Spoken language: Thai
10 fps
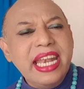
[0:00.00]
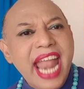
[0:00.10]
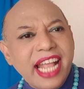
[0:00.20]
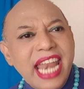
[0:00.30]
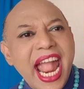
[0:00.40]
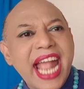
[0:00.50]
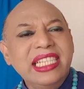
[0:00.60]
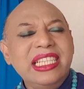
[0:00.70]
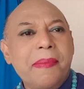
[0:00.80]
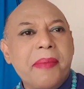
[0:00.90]
ดังนั้น
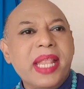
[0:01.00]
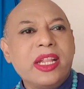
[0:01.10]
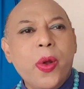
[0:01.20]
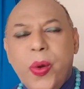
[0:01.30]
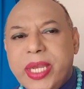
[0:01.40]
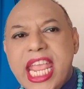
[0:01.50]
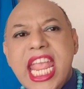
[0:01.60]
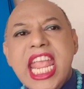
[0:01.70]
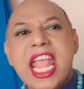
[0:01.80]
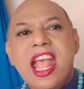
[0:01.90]
สำหรับคู่
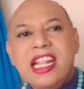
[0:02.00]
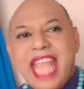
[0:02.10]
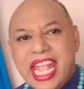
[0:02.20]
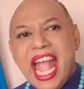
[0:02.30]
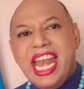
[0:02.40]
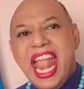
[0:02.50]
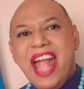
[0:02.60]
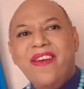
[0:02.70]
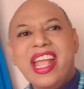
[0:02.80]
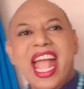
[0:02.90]
ที่แต่งงานแล้
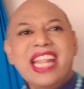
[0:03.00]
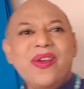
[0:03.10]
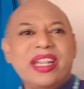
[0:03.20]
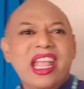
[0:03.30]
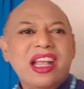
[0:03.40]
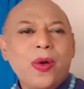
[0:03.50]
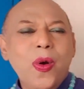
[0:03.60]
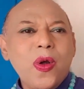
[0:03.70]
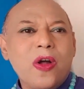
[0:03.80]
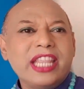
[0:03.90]
วนะคะตัว
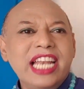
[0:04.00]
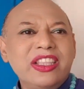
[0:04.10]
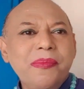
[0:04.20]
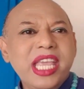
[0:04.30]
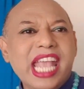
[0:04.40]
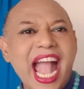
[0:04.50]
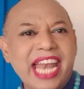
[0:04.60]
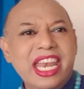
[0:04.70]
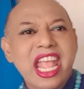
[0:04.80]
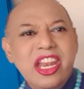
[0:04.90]
คู่ของท่านต้องมีกา
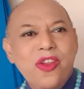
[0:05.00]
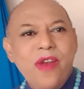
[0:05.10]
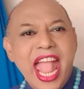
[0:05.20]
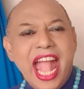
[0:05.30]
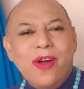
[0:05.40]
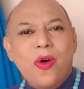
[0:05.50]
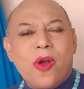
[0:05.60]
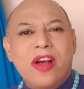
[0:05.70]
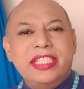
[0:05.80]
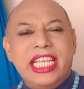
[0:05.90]
รดูแลเอาอก
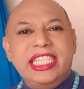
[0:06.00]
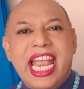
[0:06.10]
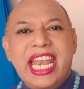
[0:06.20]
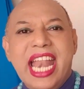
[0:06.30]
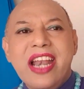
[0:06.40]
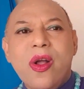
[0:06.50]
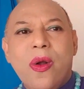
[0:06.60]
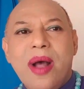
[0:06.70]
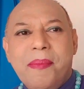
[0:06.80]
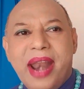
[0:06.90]
เอาใจใส่ในด้านของ
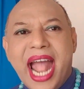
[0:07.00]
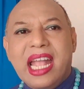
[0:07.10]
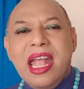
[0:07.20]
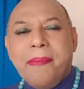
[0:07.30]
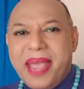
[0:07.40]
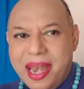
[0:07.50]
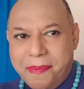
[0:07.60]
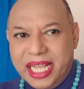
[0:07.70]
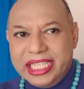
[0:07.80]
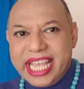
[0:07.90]
ความรักเป็น
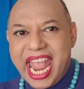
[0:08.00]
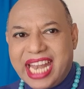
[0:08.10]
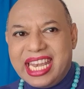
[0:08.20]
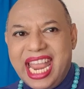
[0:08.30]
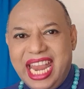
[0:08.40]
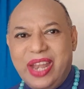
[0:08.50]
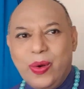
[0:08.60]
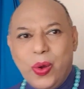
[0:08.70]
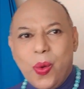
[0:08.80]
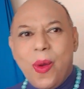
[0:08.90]
พิเศษใน
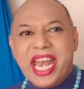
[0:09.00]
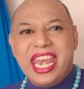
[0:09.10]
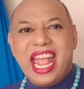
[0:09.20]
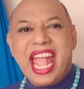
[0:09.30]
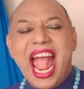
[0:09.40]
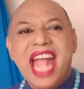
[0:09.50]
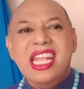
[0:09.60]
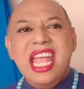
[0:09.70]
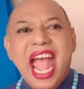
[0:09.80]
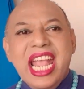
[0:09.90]
ทุกๆวันนะคะ
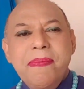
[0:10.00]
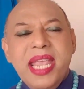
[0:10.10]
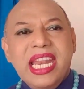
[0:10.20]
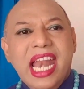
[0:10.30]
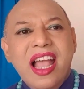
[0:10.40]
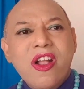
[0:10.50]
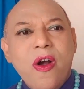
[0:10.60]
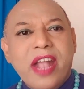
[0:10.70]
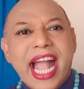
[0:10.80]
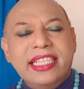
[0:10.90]
ให้มีในเรื่องข
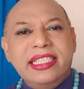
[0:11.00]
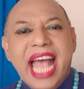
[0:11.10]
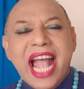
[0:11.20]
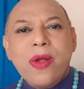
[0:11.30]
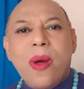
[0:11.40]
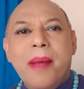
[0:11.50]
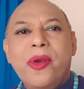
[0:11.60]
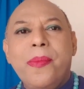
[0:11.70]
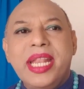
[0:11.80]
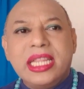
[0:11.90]
องการสร้างความ
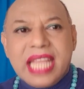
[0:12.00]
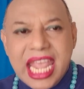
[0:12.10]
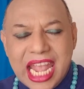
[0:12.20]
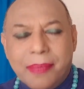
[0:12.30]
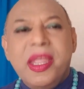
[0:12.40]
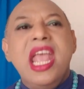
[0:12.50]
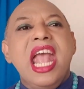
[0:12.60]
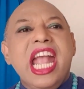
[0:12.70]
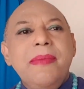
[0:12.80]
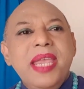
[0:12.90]
โรแมนติก
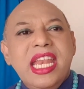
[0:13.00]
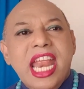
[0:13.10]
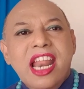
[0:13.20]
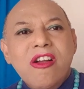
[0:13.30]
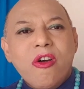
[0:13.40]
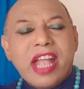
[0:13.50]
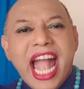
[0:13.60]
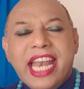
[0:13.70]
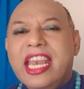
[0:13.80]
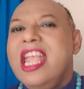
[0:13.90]
ให้มีในเรื่องของ
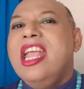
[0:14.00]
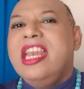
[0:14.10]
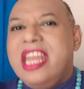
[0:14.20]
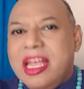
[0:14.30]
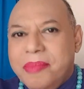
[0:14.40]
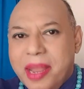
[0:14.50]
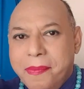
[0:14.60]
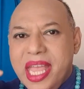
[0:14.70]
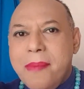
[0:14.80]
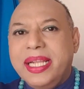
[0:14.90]
การดื่ม
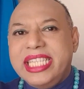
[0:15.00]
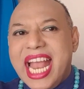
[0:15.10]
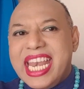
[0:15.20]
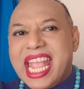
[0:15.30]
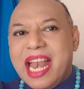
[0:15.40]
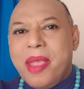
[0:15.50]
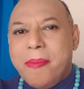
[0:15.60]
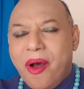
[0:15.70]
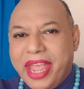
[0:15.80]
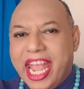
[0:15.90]
น้ำผึ้งพระจันทร์กัน
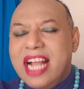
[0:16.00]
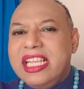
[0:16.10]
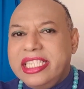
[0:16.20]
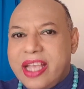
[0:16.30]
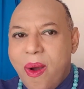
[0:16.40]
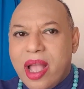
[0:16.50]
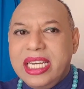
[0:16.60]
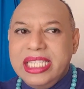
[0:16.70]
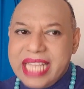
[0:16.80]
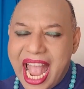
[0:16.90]
บ่อยๆครั้งที่สองครั้
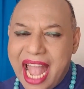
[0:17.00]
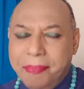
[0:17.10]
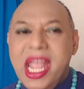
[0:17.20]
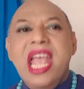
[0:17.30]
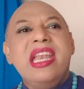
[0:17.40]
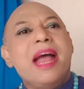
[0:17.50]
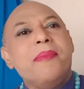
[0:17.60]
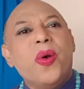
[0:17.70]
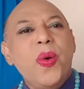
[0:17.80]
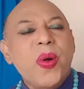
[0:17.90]
งที่สาม
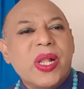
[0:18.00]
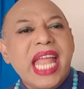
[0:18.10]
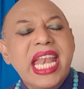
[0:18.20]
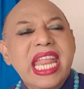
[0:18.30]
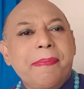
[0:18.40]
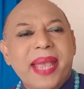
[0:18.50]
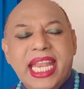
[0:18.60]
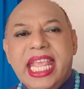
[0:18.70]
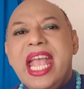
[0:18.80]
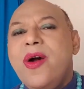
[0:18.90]
นำคู่ของท่านเนี่ยไป
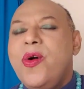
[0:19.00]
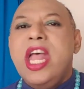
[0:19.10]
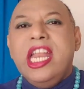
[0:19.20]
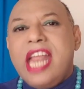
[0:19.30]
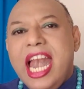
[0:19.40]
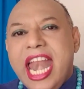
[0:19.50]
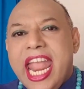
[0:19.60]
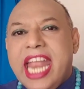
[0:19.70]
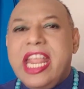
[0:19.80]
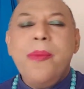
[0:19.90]
เที่ยวทะเล
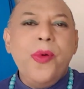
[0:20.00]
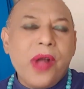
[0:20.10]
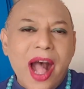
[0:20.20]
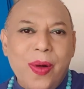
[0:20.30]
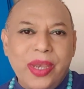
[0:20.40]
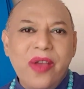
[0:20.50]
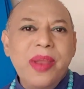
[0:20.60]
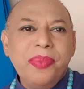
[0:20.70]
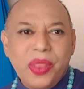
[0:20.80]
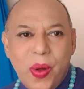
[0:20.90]
เที่ยวภูเขาเที่ยว
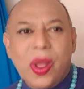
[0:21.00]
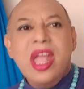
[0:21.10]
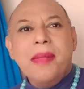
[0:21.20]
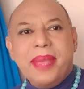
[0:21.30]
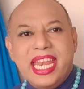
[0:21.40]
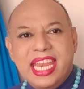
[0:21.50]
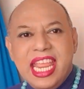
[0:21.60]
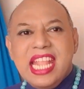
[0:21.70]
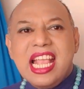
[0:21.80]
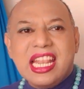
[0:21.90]
น้ำตกไปใน
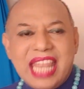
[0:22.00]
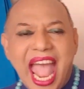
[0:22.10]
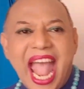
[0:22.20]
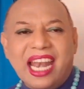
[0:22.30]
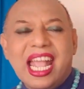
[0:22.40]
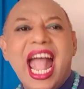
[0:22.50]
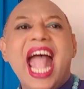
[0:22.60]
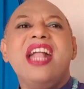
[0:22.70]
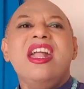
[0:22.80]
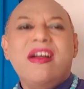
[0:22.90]
ที่ต่างๆนะ
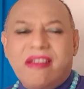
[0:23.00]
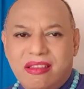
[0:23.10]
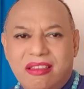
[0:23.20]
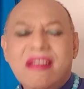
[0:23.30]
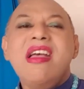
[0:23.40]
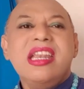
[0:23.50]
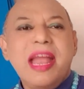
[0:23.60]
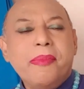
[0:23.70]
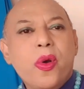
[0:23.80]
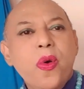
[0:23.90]
คะหรือ
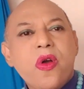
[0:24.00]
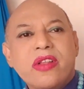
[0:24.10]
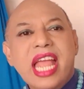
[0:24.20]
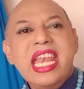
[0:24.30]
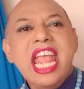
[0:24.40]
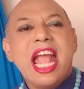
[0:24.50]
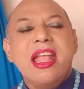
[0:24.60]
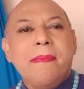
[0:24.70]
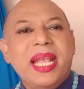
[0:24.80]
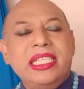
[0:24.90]
นำคู่ของท่านเนี่ย
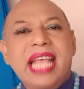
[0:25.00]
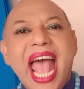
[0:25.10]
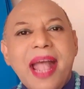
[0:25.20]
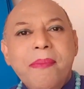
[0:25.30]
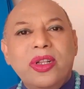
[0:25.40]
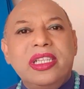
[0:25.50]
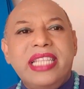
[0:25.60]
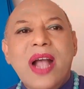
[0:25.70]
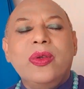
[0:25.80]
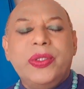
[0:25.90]
ไปสร้างบุญ
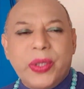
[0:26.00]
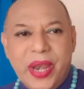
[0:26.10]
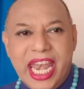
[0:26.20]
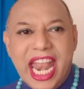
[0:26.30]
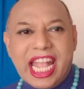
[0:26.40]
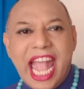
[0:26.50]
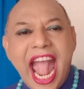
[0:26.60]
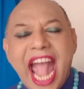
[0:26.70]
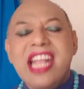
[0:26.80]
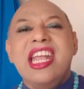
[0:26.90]
สร้างกุศลนะ
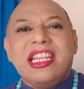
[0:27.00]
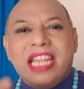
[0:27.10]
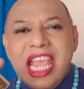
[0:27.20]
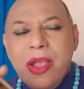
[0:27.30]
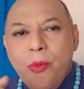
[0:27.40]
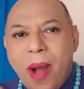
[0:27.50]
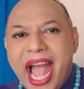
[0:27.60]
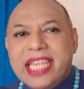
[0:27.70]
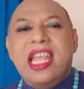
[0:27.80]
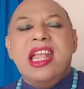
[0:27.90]
คะที่
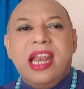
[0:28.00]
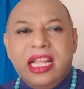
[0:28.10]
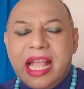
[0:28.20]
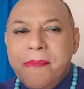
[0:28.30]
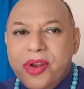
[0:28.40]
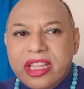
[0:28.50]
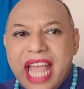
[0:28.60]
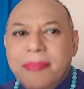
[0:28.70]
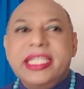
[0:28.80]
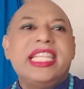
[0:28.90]
วัดหรือทำบุญ
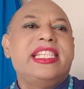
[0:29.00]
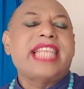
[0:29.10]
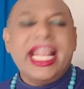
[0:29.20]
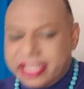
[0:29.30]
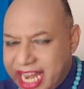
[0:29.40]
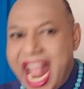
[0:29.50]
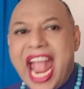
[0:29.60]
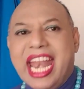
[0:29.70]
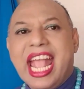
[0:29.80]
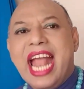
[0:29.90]
ตามศาสนา
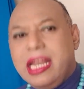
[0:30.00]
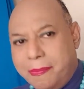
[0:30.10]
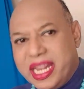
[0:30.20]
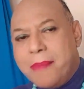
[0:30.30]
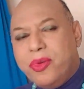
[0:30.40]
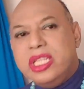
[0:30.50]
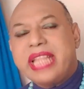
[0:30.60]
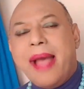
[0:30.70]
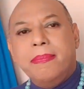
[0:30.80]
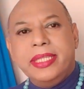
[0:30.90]
นะคะหรือไปทำบุญ
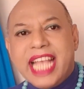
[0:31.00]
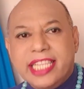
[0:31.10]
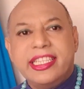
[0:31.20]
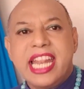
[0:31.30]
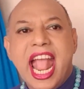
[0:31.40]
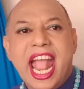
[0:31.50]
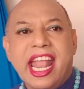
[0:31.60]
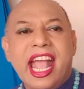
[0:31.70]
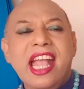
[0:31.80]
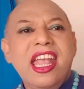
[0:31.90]
ตามศาสนา
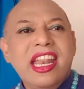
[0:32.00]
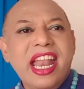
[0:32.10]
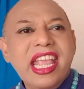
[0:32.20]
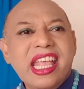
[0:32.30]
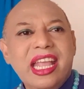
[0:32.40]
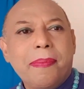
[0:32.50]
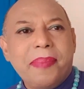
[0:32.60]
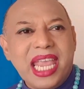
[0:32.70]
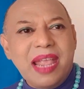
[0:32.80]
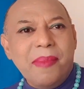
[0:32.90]
นะคะท่านที่เกิด
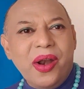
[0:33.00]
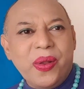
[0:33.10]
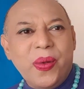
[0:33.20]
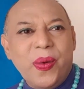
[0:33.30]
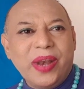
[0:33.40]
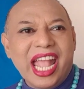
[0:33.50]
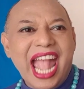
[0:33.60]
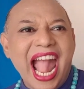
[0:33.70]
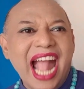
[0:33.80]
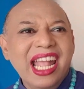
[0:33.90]
ปีมะโรงนะ
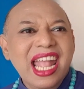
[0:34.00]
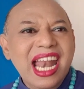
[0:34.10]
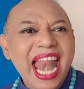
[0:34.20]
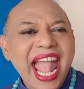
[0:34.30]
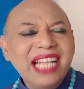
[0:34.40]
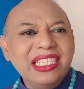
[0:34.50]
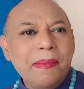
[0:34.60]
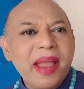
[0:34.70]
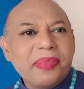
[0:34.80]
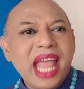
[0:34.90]
คะและ
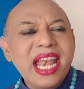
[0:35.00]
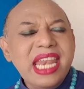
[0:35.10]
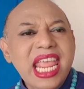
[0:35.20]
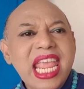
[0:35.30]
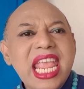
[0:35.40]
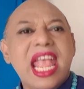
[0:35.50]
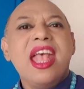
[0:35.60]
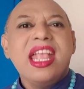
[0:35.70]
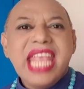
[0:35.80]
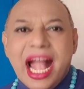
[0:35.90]
สำหรับท่านที่
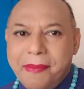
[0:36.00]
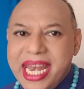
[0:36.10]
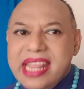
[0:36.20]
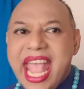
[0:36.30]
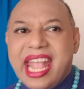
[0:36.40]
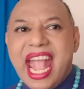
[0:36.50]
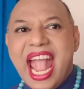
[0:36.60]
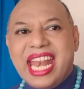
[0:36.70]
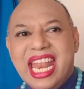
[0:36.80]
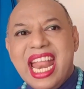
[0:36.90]
ยังไม่ได้แต่ง
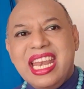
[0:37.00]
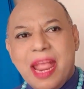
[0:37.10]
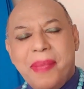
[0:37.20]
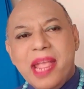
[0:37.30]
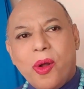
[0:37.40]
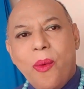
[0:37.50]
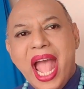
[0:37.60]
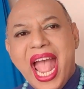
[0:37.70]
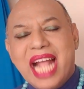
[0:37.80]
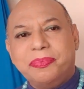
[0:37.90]
งานนั้นนะในไพ่บอกว่า